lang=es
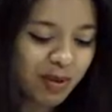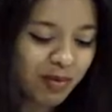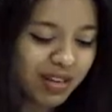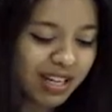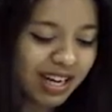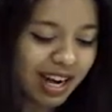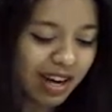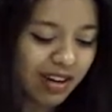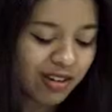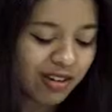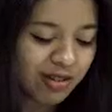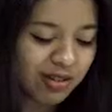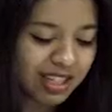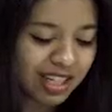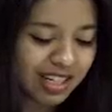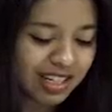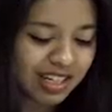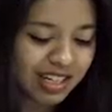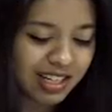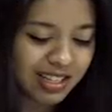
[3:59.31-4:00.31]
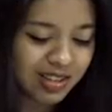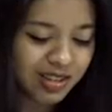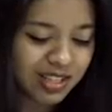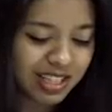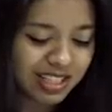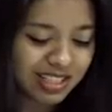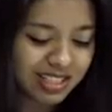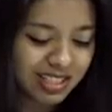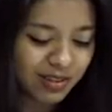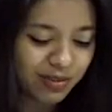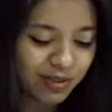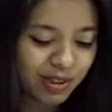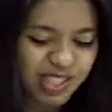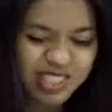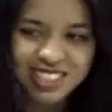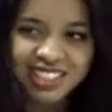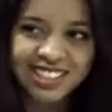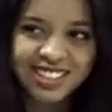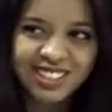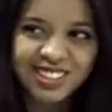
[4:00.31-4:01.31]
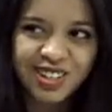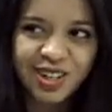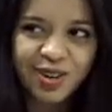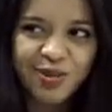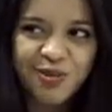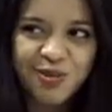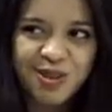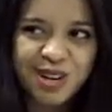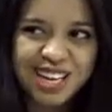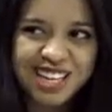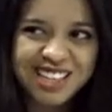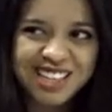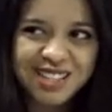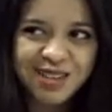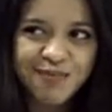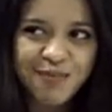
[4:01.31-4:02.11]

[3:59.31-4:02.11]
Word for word: obligaron a usar las redes sociales a la fuerza. Yo era muy anti.